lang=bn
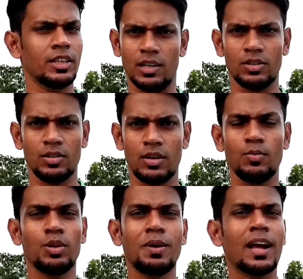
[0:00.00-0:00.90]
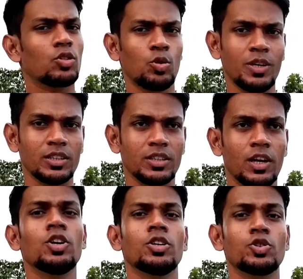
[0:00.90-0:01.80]
আসে না বলতে পারেন
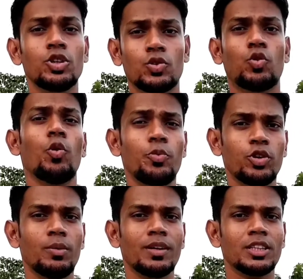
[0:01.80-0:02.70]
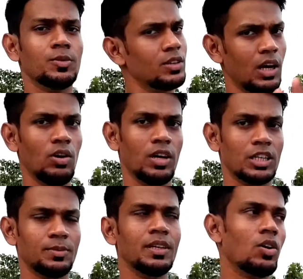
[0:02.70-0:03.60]
একদমই আসে না যদি খুব জোরে বাতাস
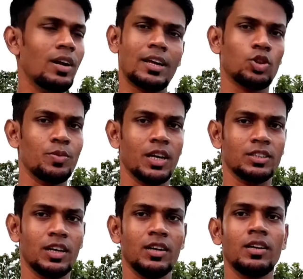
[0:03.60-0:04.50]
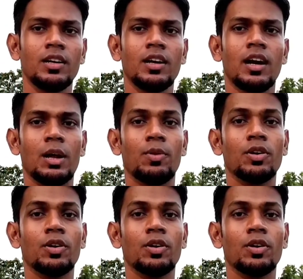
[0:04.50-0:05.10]
হয় তাহলে আসবে না হলে একদমই আসে না